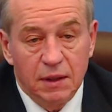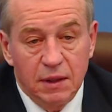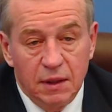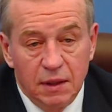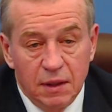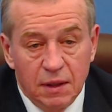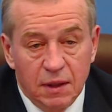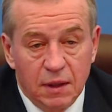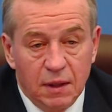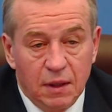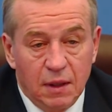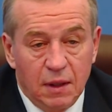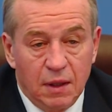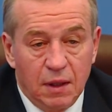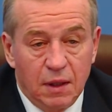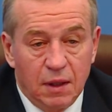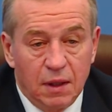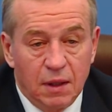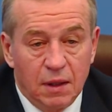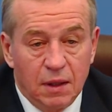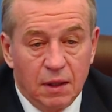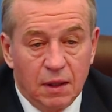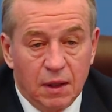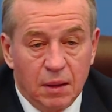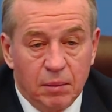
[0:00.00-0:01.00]
и
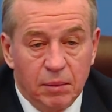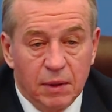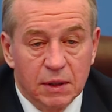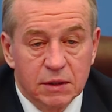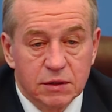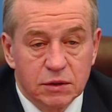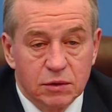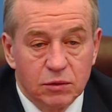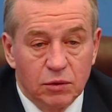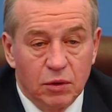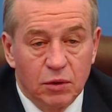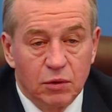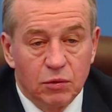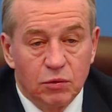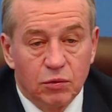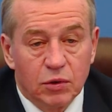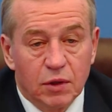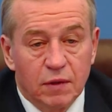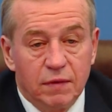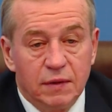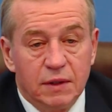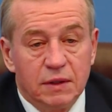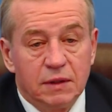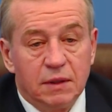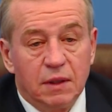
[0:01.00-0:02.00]
э, областной
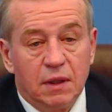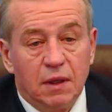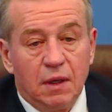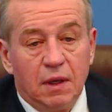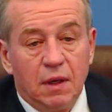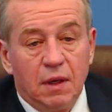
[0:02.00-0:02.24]
уровень